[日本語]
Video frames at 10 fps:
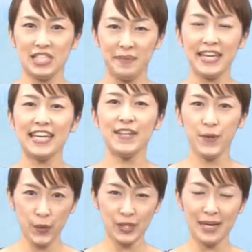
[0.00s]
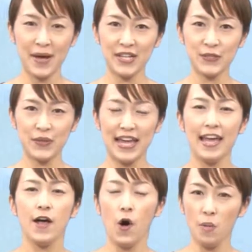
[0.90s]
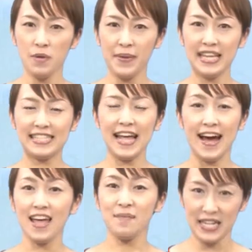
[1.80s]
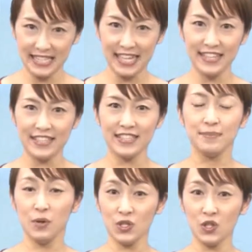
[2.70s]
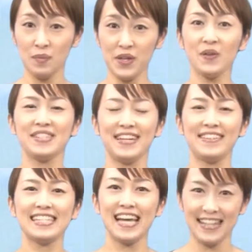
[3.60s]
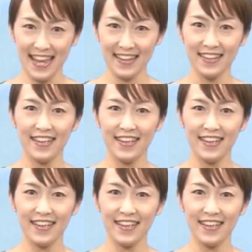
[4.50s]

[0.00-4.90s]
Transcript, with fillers: 締め切りの講座もあるのでホームページで早めにチェック申し込みをしてくださいね